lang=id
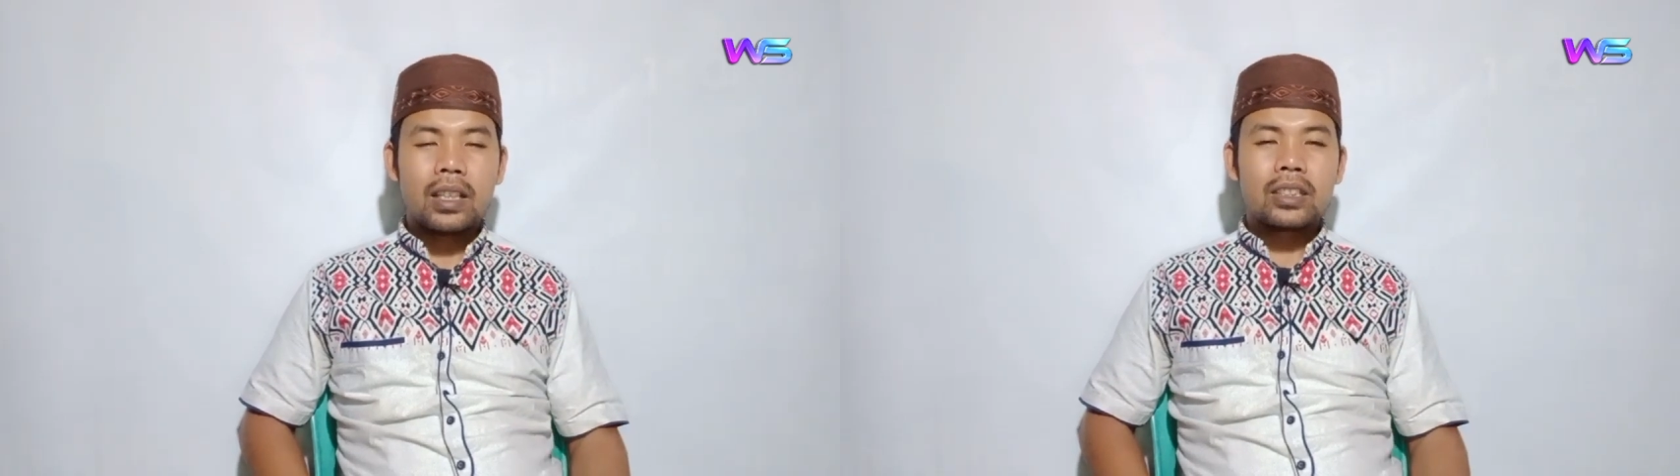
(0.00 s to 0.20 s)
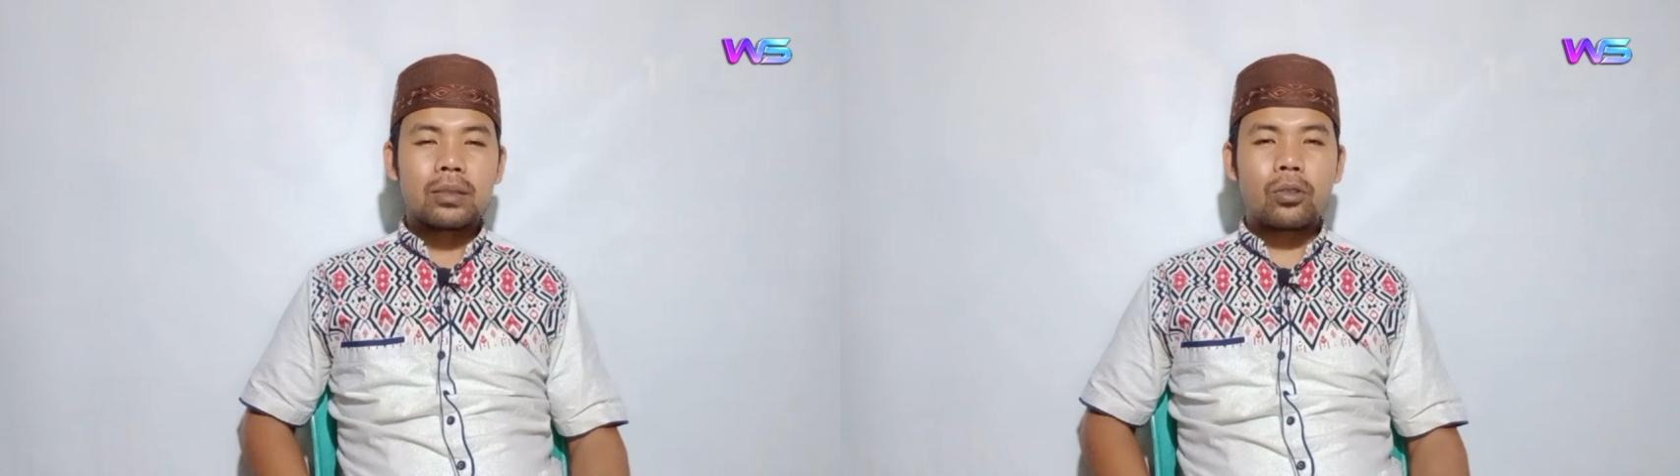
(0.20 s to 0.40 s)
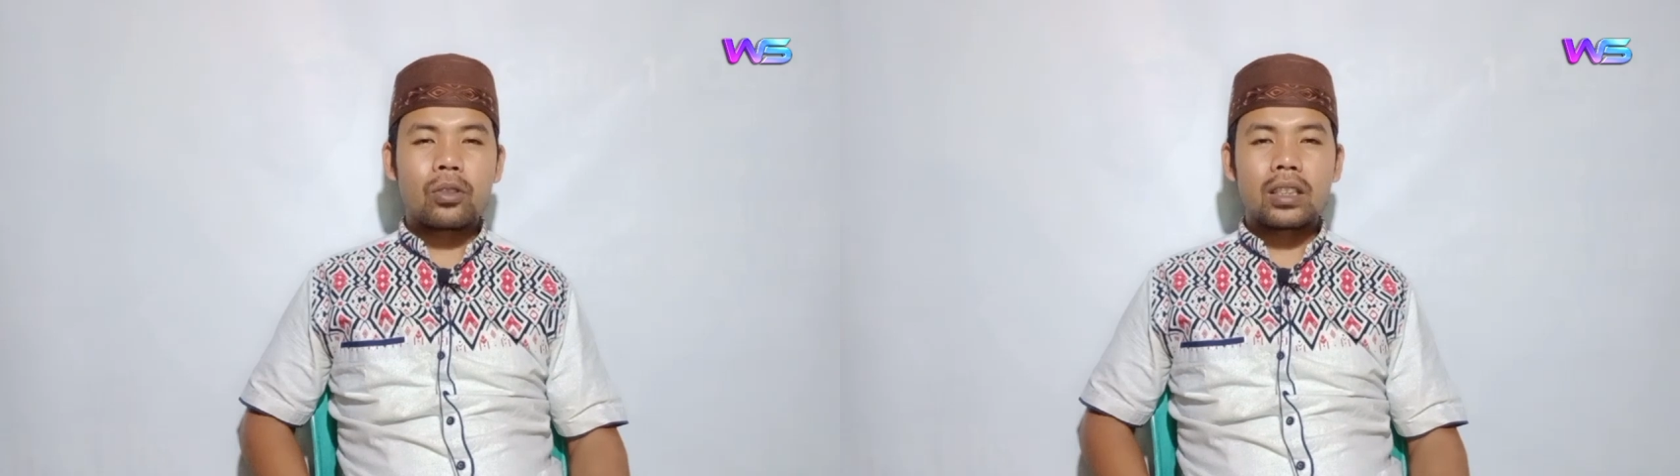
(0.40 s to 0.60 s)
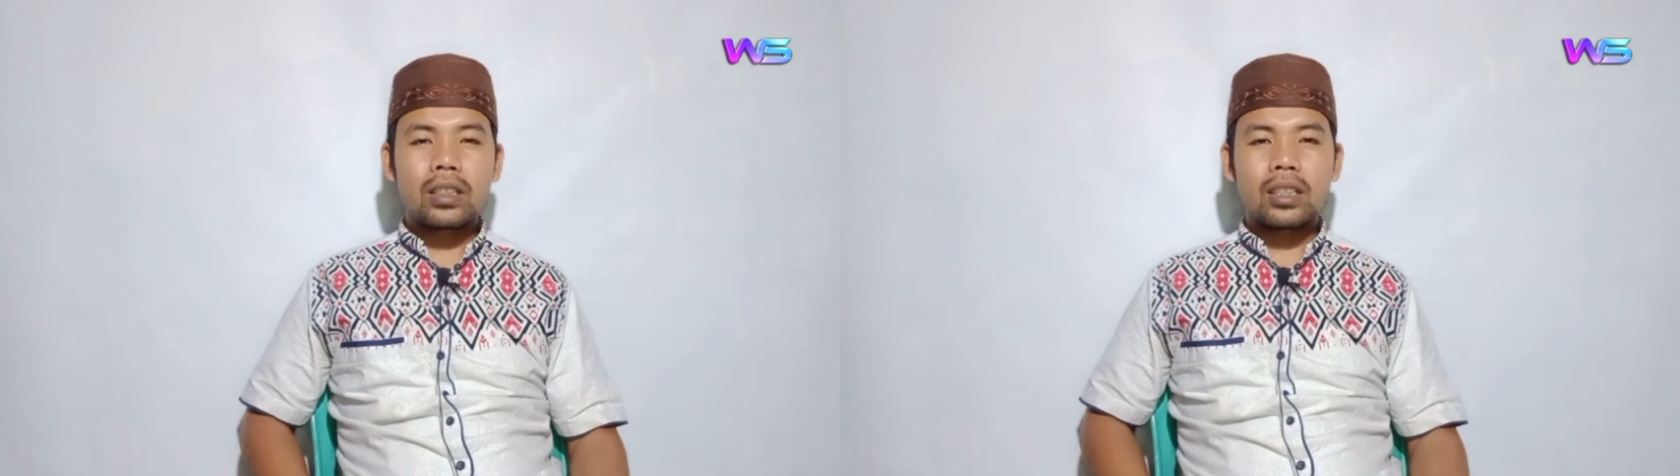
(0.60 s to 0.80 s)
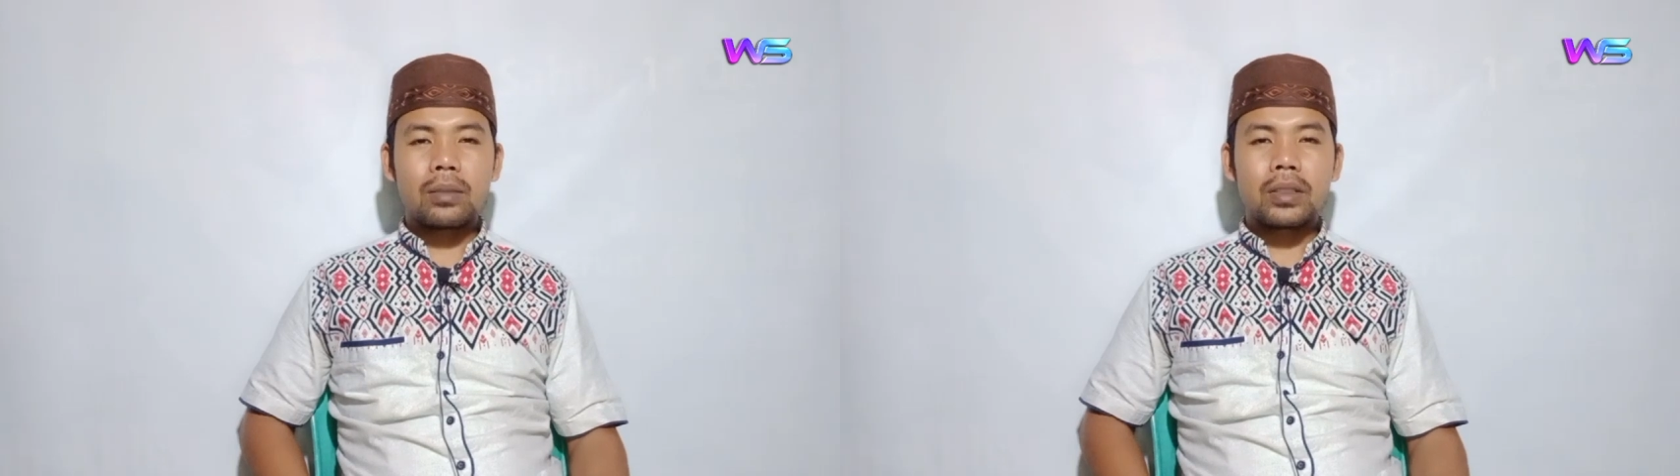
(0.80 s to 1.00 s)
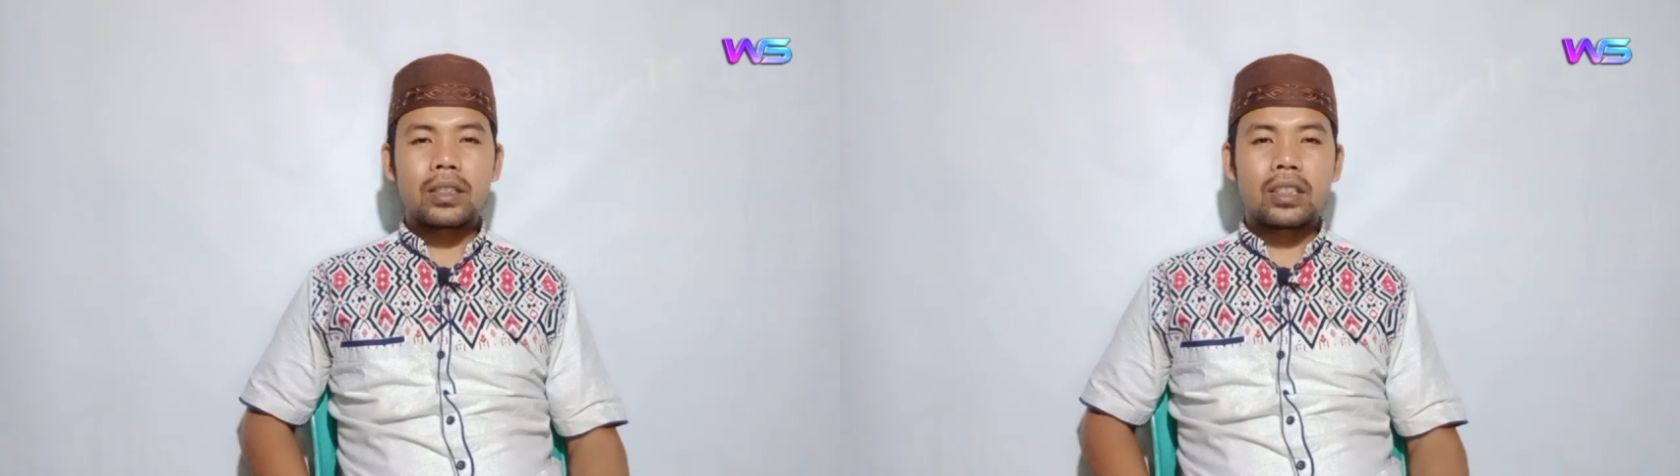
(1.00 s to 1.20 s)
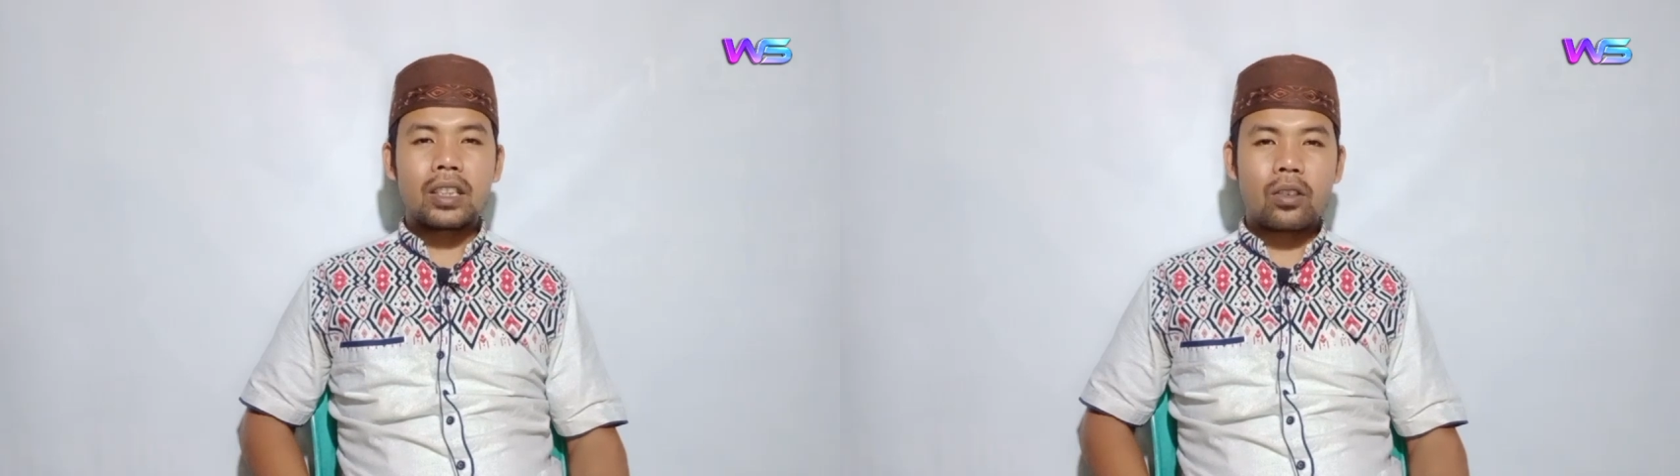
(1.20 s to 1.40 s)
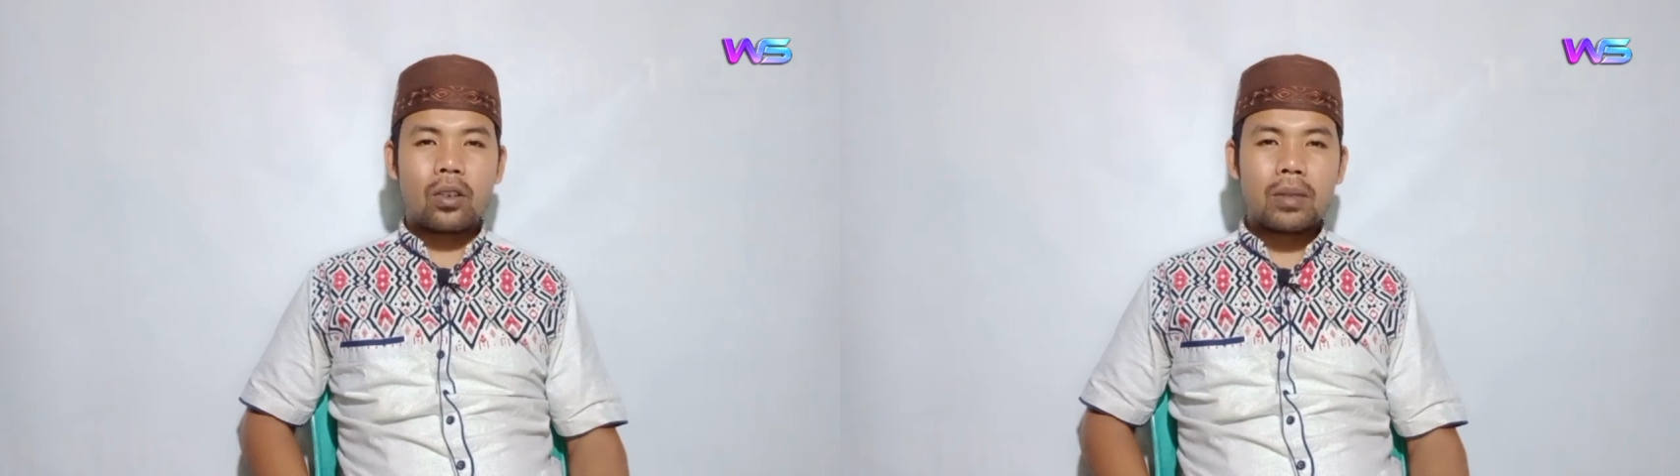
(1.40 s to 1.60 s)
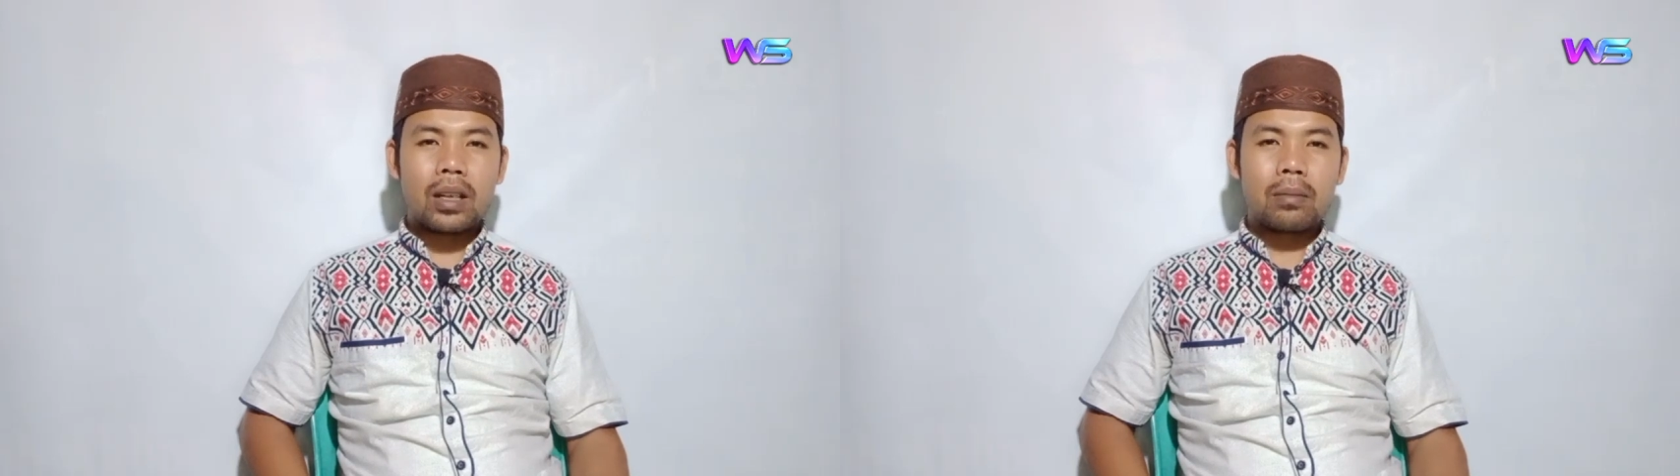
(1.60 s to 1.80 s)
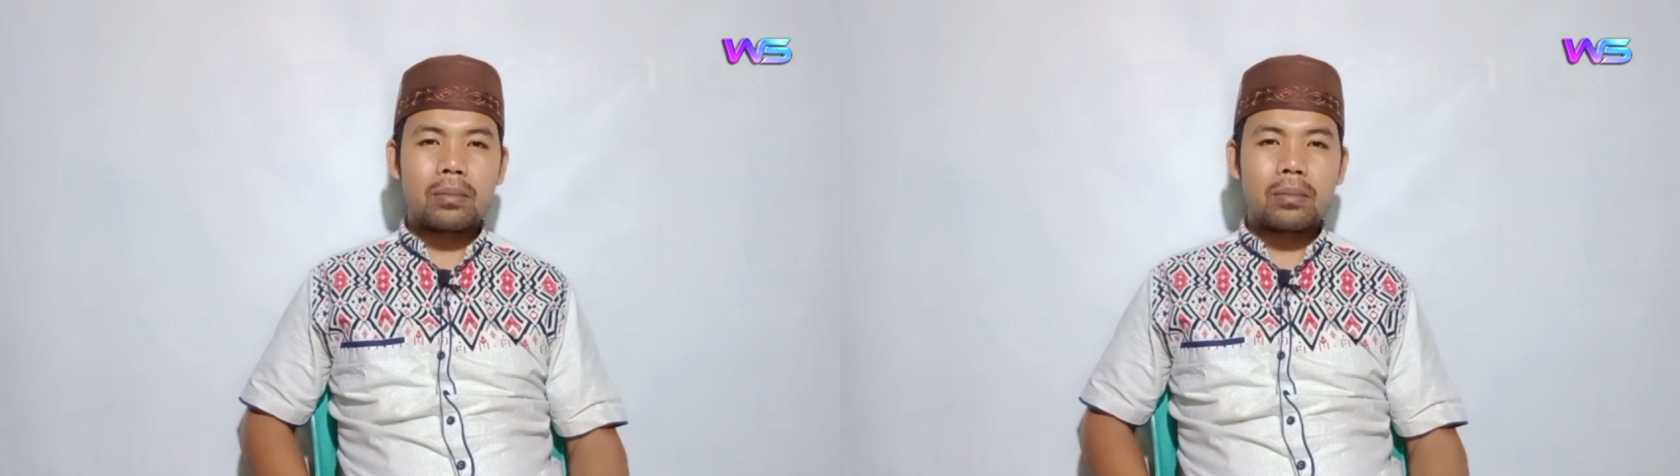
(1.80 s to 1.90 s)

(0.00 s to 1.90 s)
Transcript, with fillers: semoga tetap istiqomah